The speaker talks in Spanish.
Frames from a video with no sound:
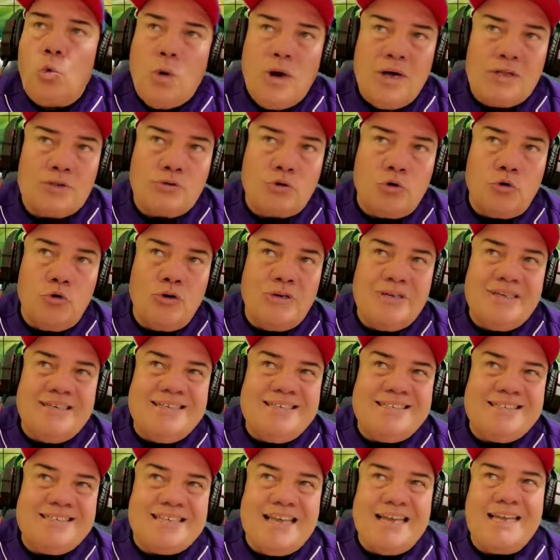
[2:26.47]
4
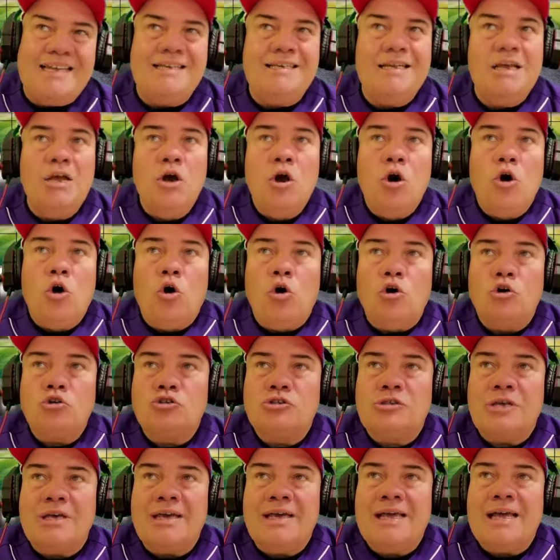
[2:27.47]
y 6.
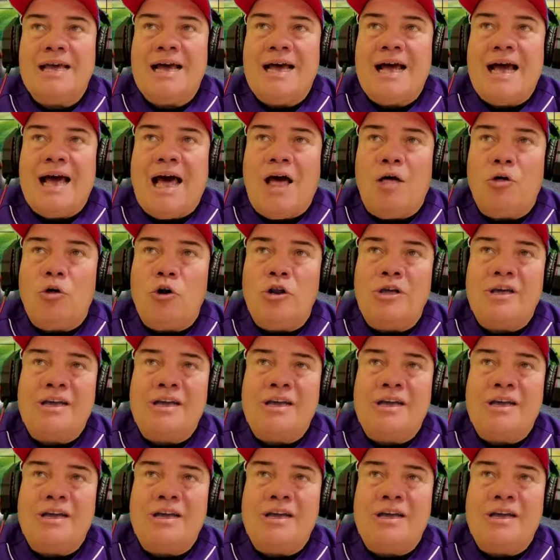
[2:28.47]
José Oli